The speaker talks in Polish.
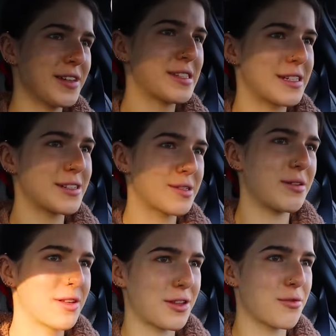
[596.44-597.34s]
Nie
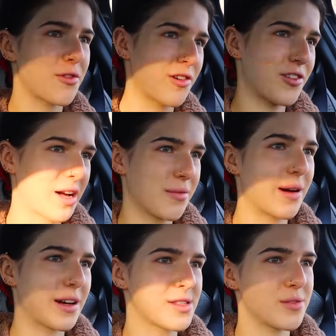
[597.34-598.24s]
stresuję się już aż tak
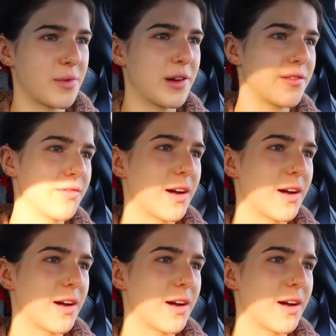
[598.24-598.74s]
bardzo, powiem